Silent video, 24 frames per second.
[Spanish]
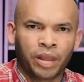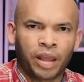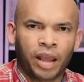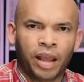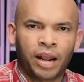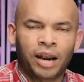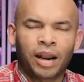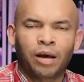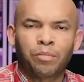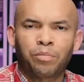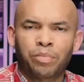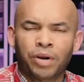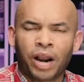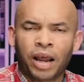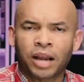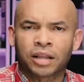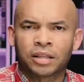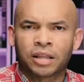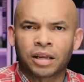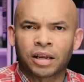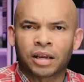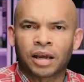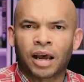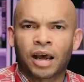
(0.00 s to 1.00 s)
En la
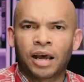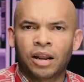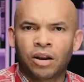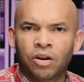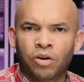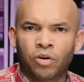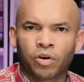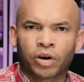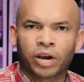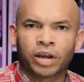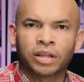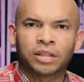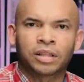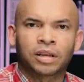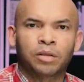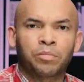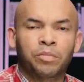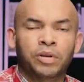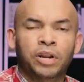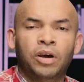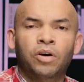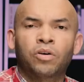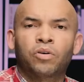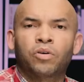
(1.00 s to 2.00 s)
práctica, lo que
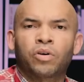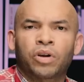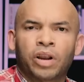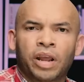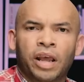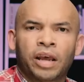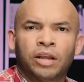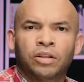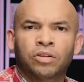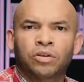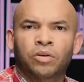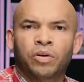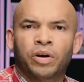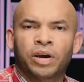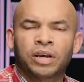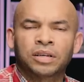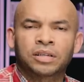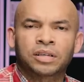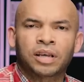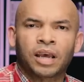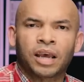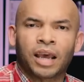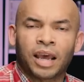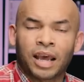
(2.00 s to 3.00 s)
termina ocurriendo
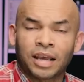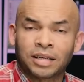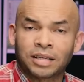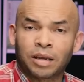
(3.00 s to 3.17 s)
es que